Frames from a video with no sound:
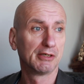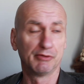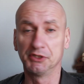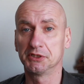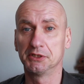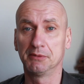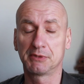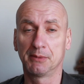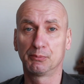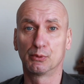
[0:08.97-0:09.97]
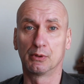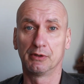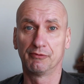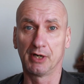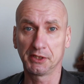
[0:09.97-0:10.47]
Wenn ich in dem Tempo
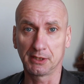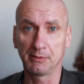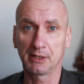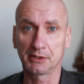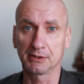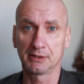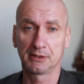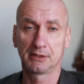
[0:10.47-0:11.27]
weitermachen,